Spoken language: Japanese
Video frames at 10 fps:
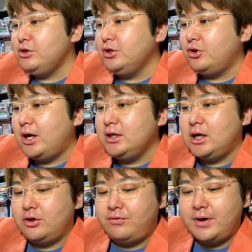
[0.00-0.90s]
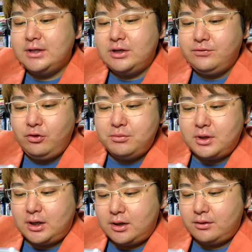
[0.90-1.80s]
れのライダーのファイナルフォーム
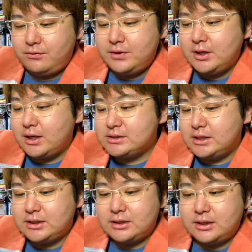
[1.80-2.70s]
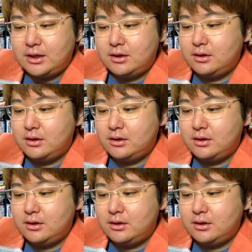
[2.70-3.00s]
がフィギュア化されたんだ。